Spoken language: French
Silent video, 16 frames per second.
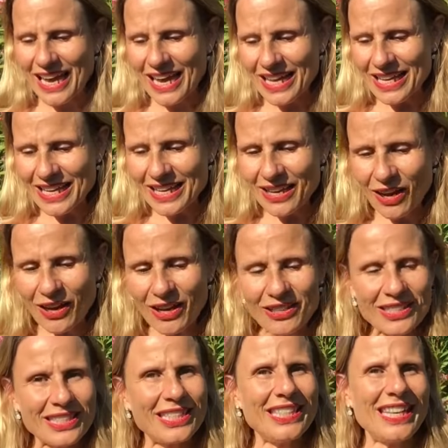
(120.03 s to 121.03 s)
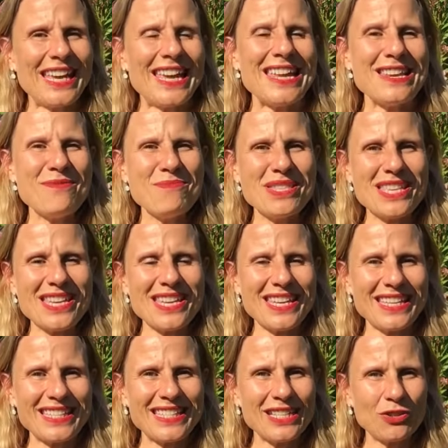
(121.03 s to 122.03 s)
et ainsi éliminer
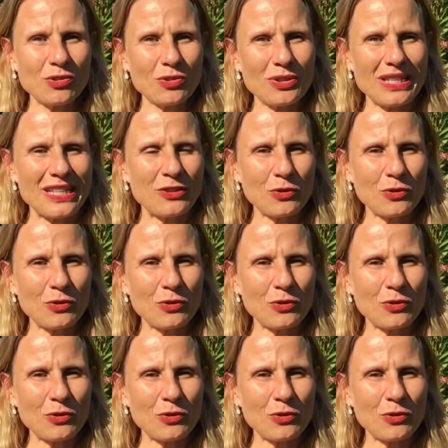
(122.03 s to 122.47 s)
ces les